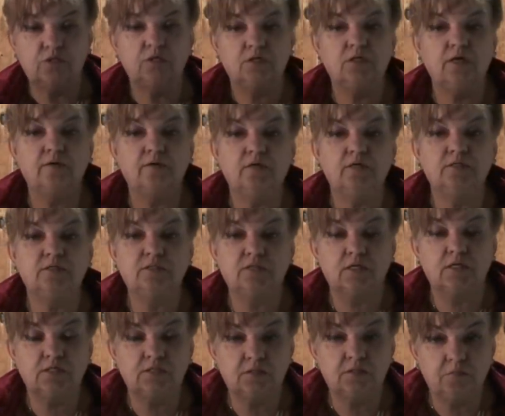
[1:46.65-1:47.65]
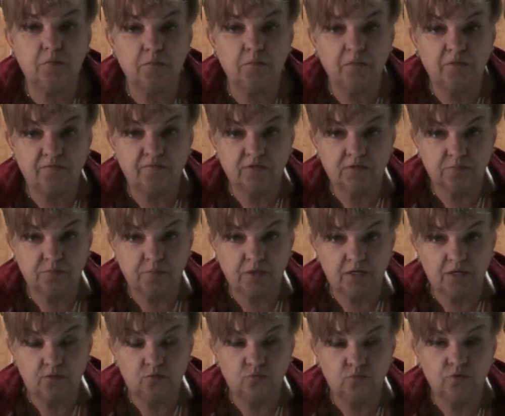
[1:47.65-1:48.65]
Тогда и стрессы мимо вас
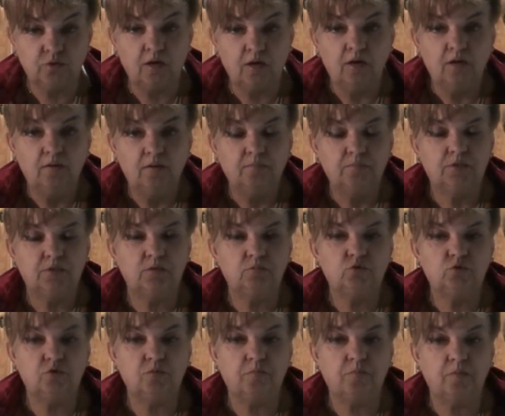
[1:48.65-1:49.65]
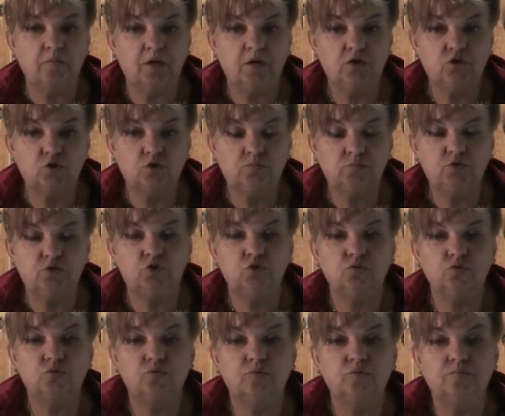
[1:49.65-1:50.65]
пройдут, потому что по большому
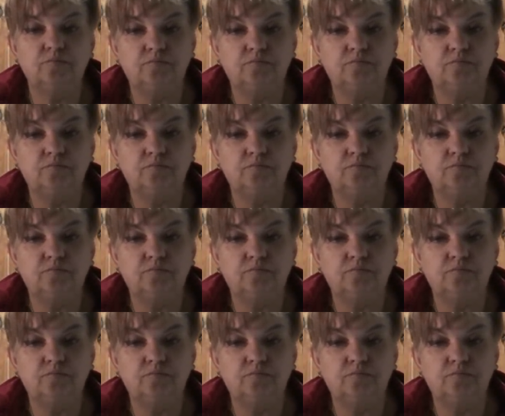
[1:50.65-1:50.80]
счету